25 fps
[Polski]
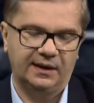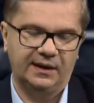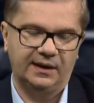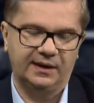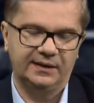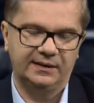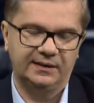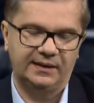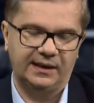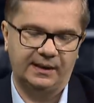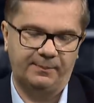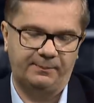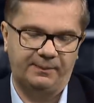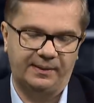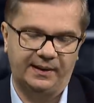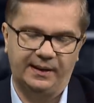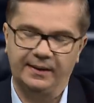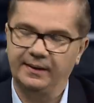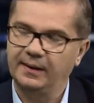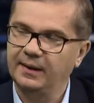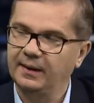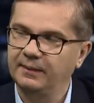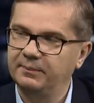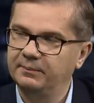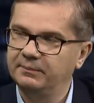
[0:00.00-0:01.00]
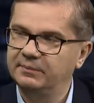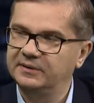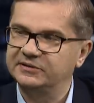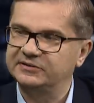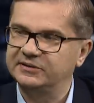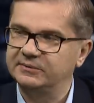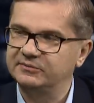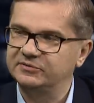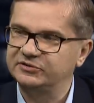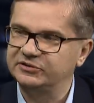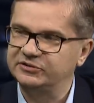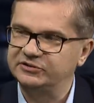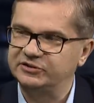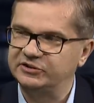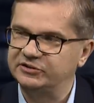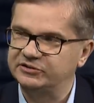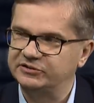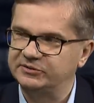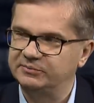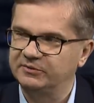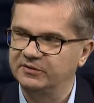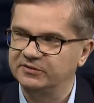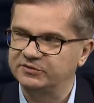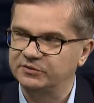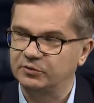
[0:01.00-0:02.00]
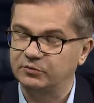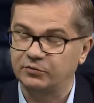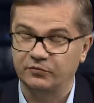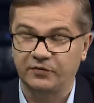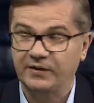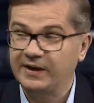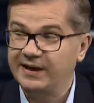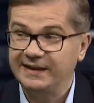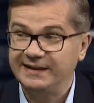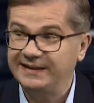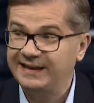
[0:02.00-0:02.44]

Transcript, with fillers: a dla pana bierzemy 30 milionów złotych.